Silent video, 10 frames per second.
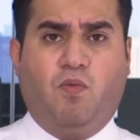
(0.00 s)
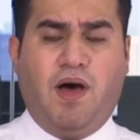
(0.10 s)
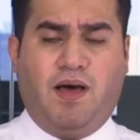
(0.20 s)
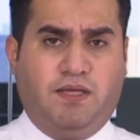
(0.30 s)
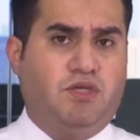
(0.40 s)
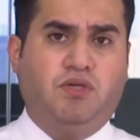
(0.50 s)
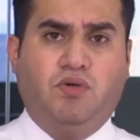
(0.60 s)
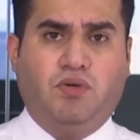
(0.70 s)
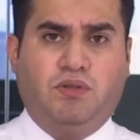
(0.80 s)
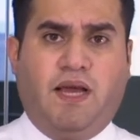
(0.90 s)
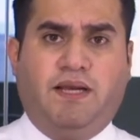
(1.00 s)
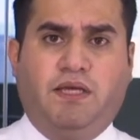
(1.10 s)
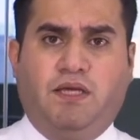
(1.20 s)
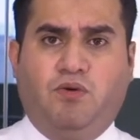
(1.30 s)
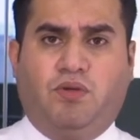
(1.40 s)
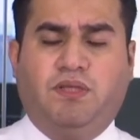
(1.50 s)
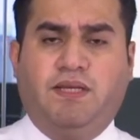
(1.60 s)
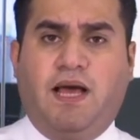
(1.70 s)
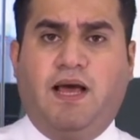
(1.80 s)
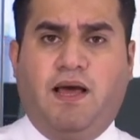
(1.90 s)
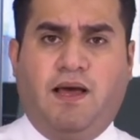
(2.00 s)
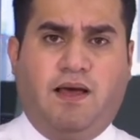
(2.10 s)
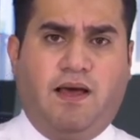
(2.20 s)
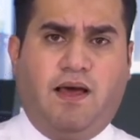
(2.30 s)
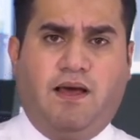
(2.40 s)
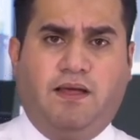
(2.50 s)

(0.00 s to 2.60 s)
ويعني يعطينا آه،